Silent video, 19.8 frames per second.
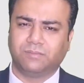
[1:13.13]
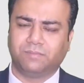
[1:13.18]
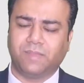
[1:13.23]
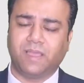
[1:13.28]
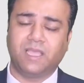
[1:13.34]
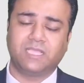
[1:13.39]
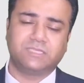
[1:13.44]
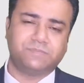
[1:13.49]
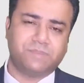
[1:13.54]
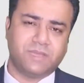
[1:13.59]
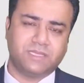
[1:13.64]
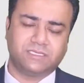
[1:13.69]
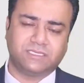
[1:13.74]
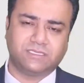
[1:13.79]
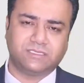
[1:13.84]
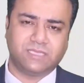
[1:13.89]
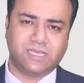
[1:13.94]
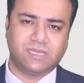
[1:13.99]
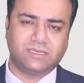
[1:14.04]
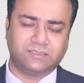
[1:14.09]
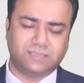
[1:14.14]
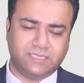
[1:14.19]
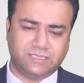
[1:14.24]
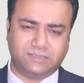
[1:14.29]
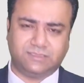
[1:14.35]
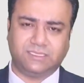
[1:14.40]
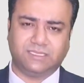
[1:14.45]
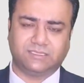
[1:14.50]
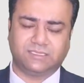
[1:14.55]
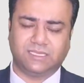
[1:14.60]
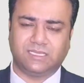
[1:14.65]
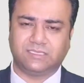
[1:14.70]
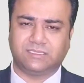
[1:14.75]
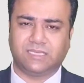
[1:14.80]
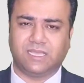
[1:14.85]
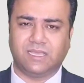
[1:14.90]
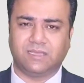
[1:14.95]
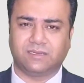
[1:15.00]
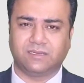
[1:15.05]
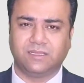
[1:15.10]
पांच पांच हजार दस दस
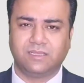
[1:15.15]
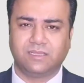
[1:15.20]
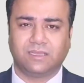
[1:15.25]
हजार